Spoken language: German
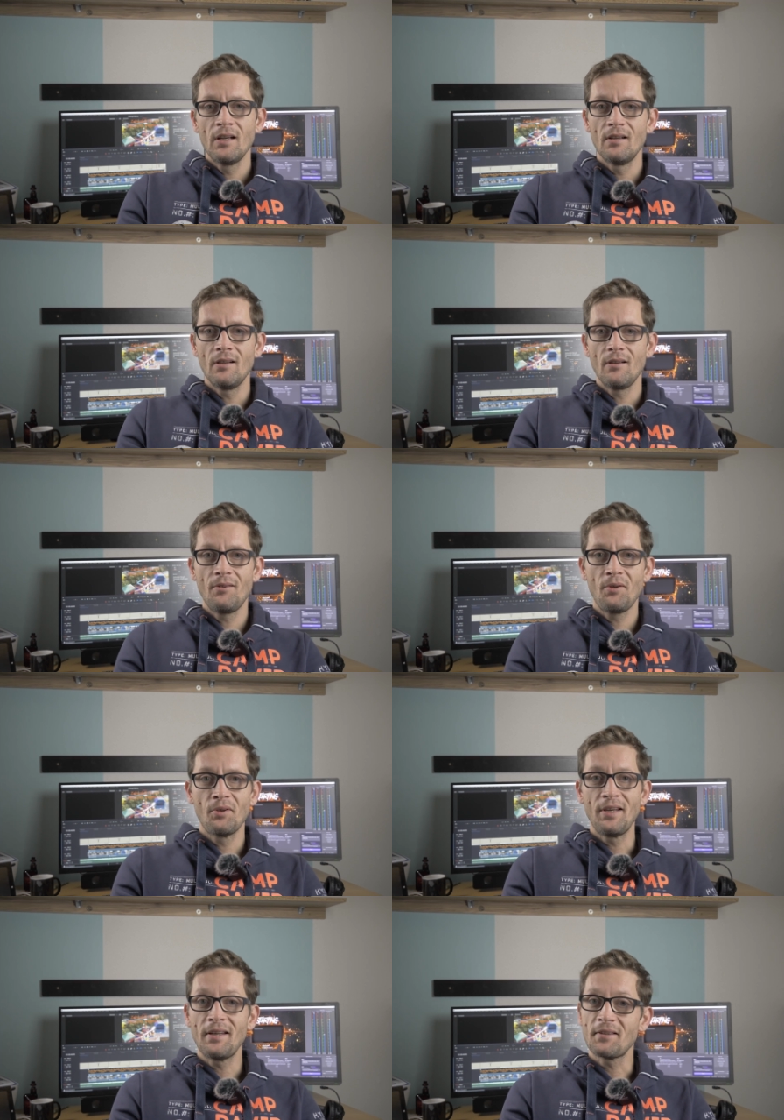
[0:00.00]
Äh,
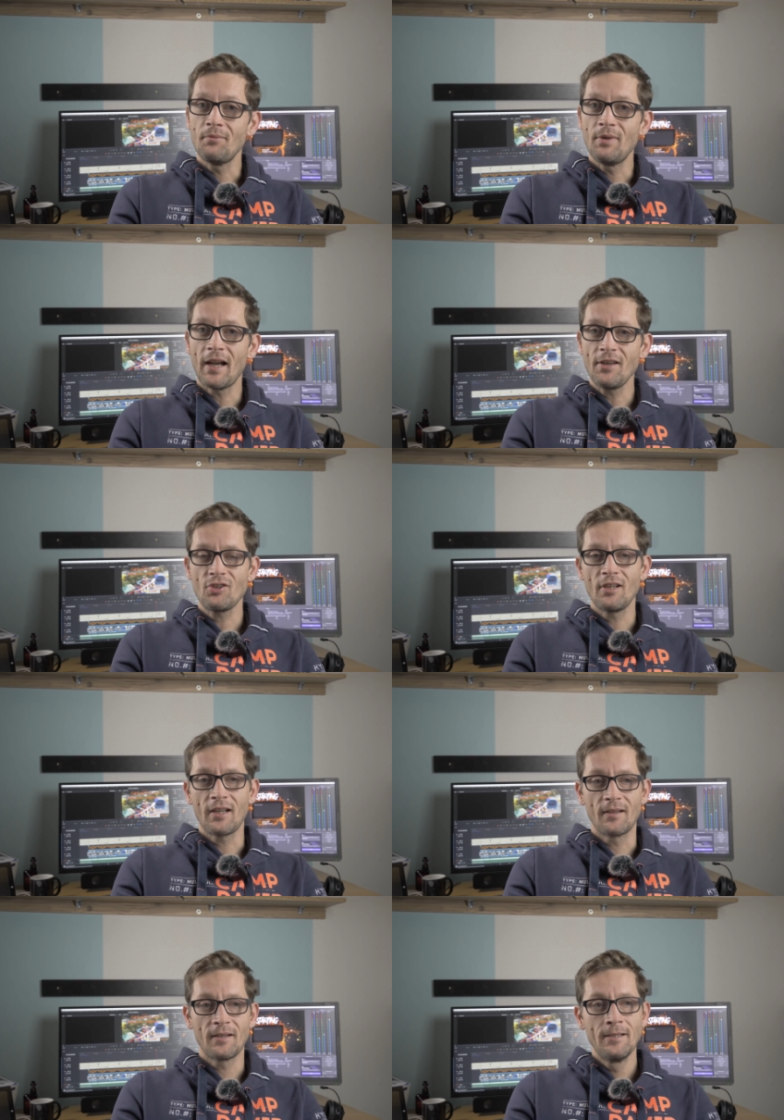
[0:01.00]
nicht, dass sie mich
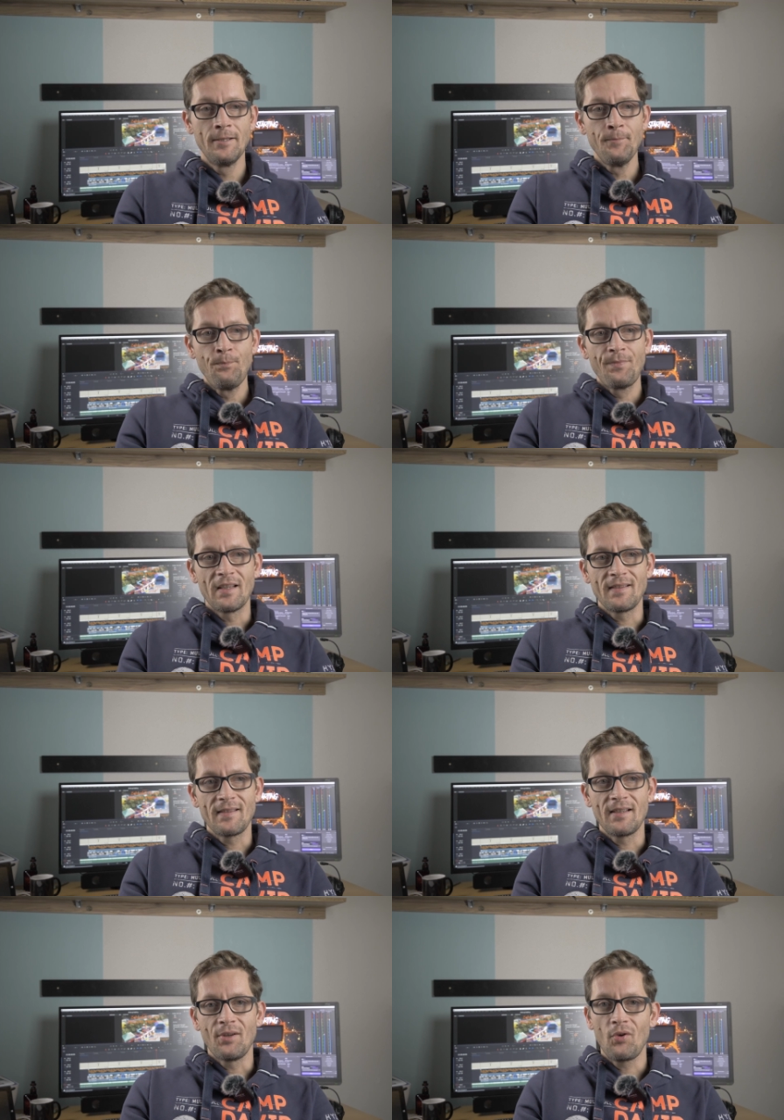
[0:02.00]
anstecken. Das
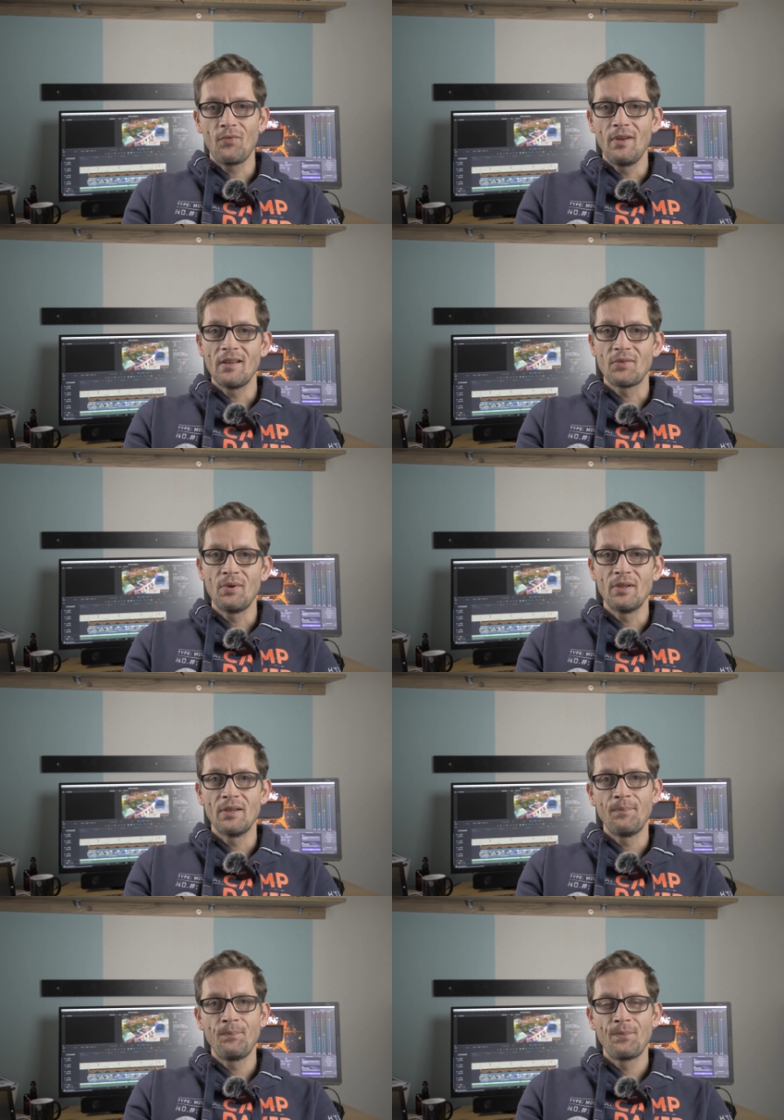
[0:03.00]
ist dann auch wieder so
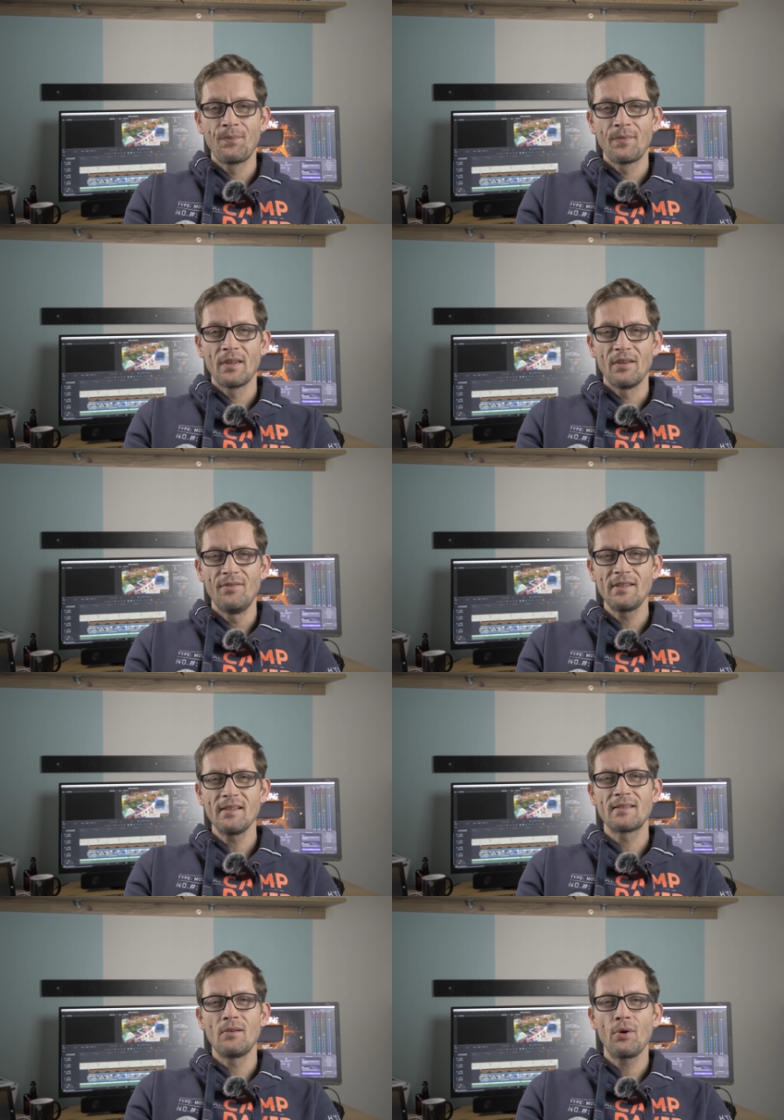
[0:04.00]
eine
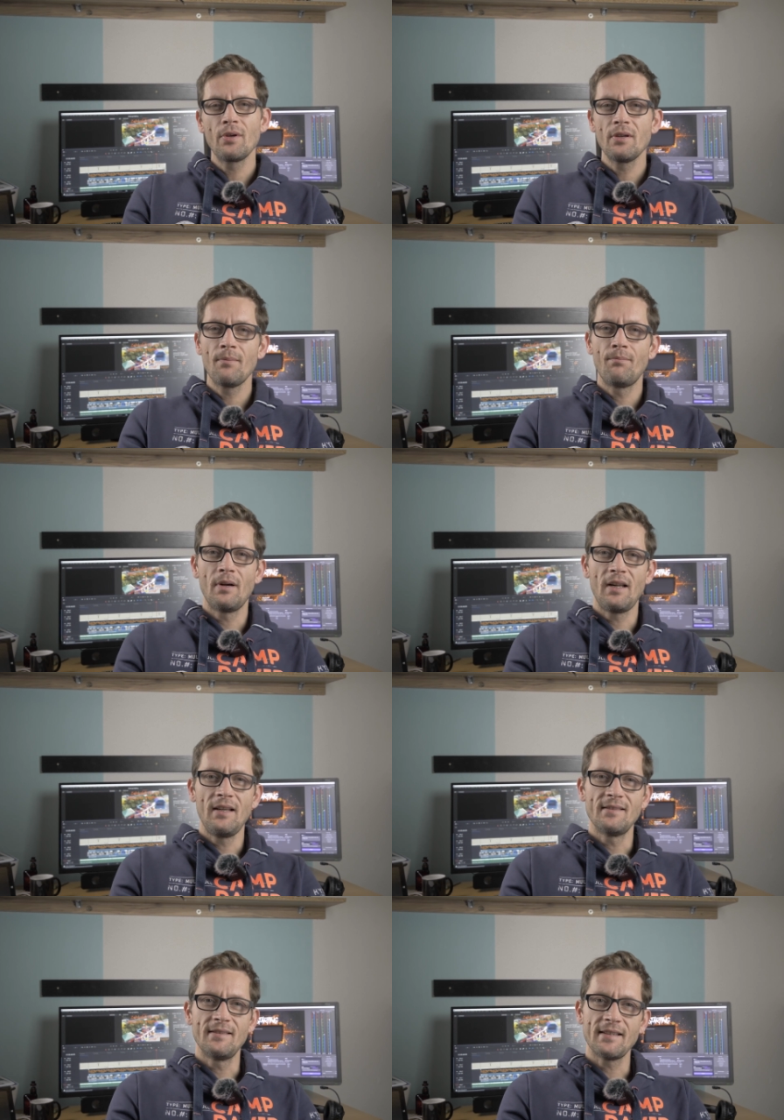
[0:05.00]
Wissenslücke
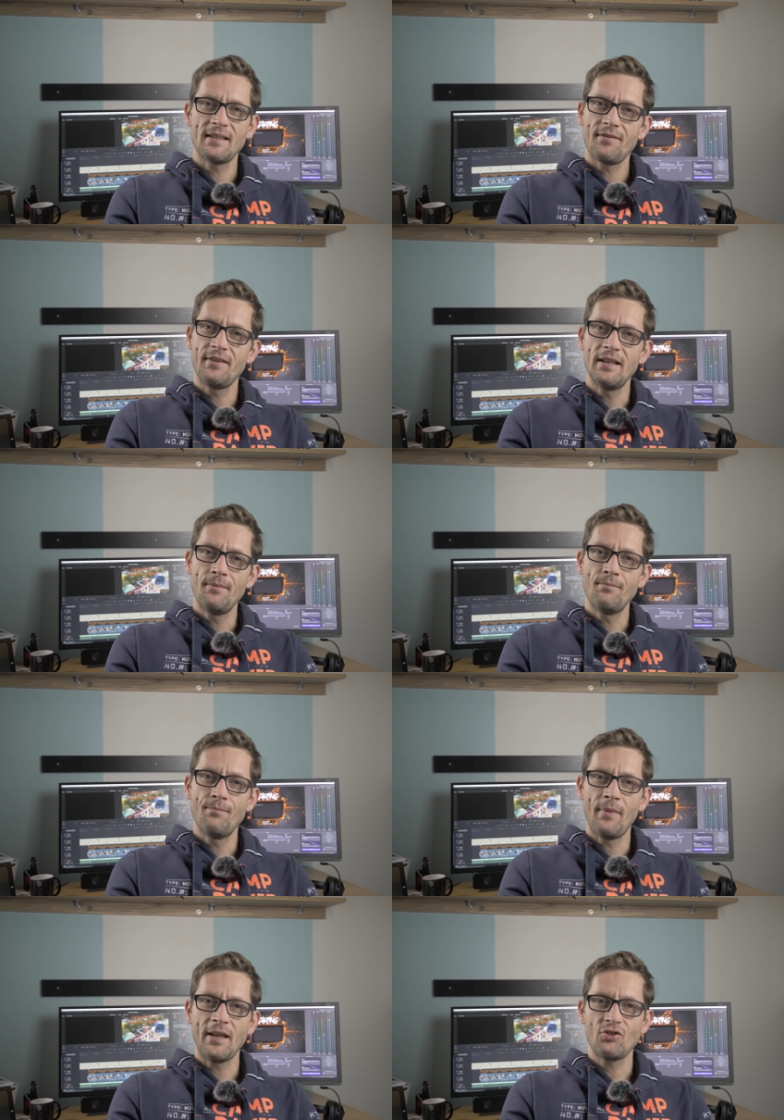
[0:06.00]
bei sehr, sehr vielen
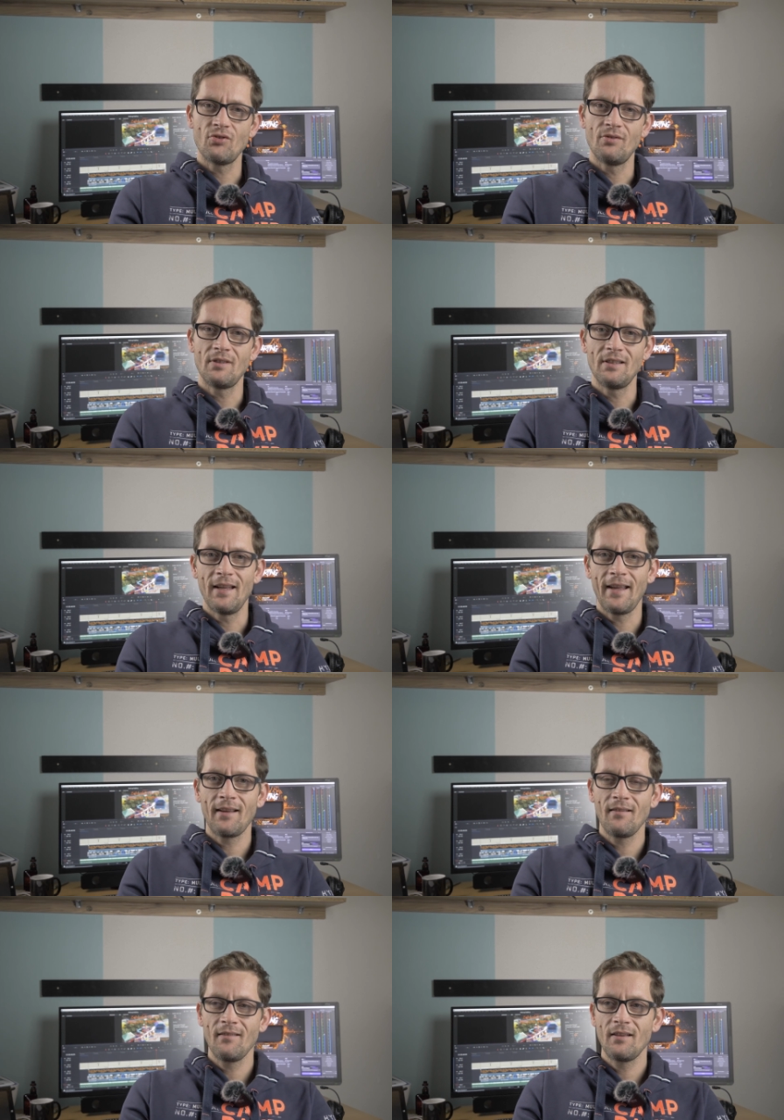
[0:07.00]
Menschen, die
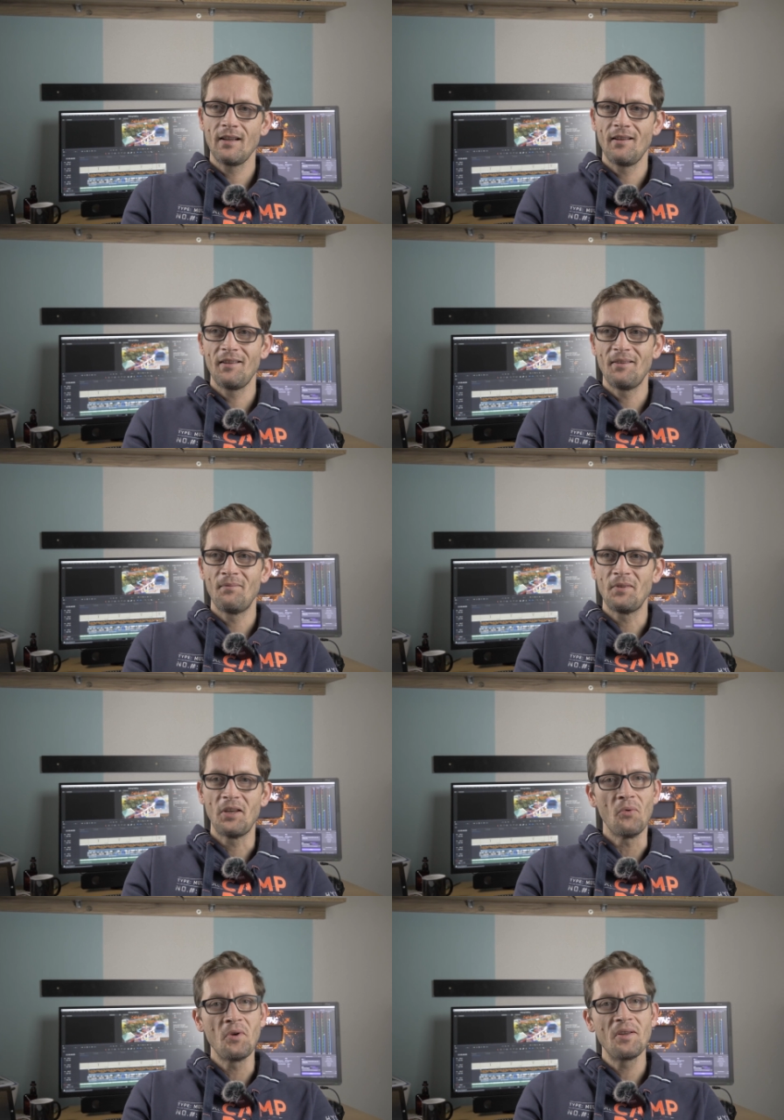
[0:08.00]
denken, ähm,
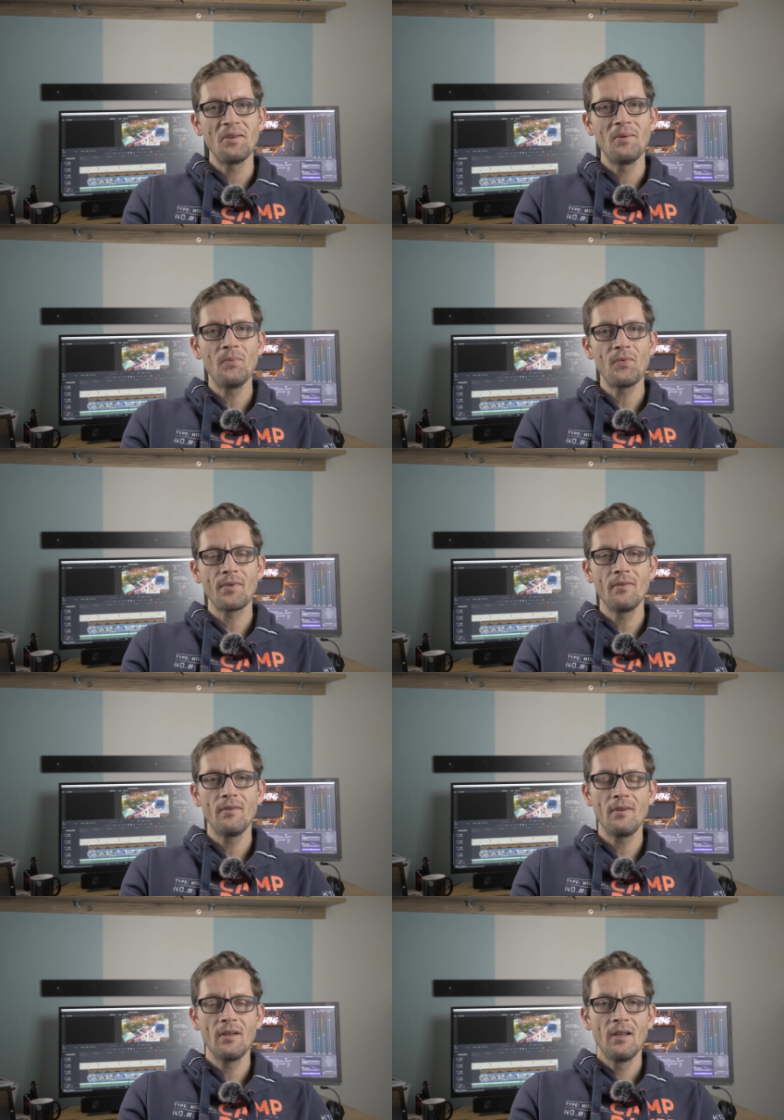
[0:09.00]
die
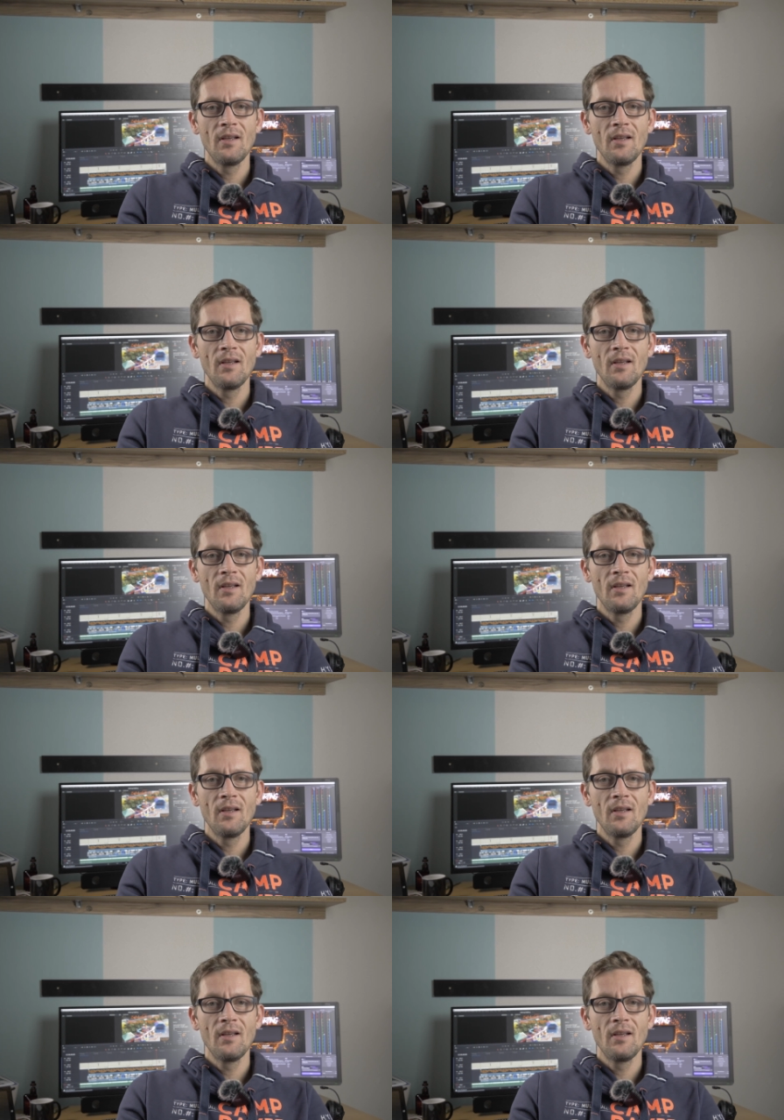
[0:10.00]
ungeimpften